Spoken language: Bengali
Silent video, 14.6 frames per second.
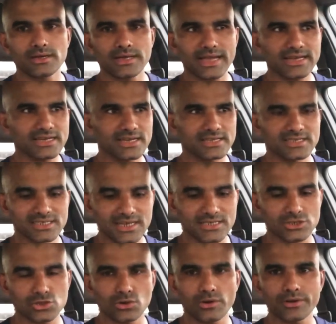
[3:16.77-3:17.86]
একটা
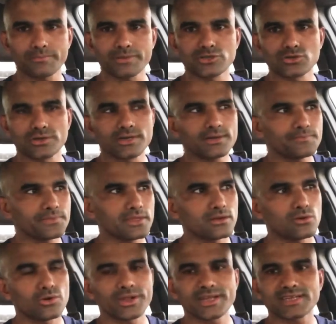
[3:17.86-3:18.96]
রিসার্চ হওয়ার পেছনে
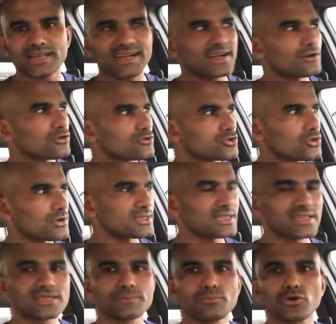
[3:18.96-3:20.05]
অনেক টাকা খরচ করে
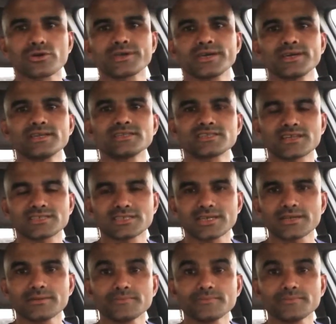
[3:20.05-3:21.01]
তাদের পক্ষে রিসার্চের